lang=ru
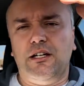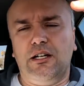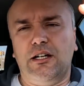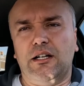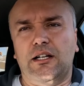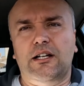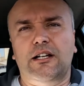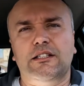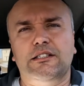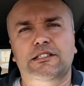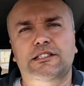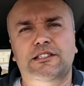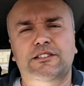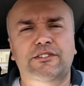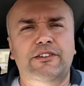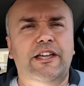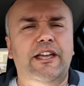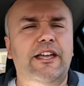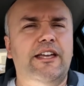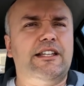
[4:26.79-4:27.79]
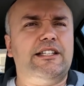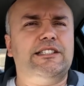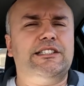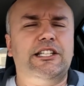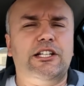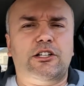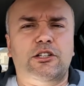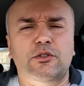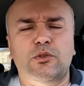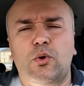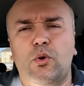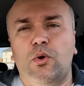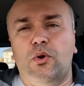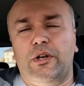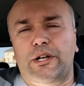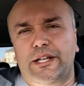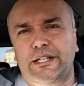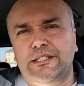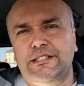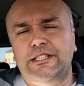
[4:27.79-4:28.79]
а, дверь,
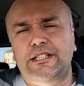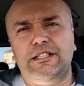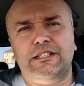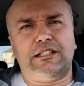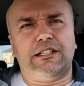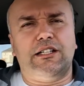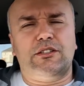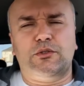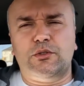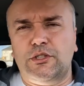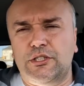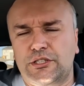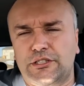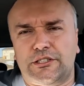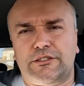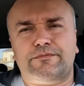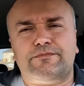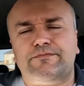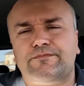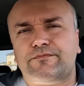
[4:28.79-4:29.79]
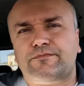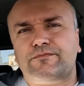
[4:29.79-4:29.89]
стекло, резинка, то есть...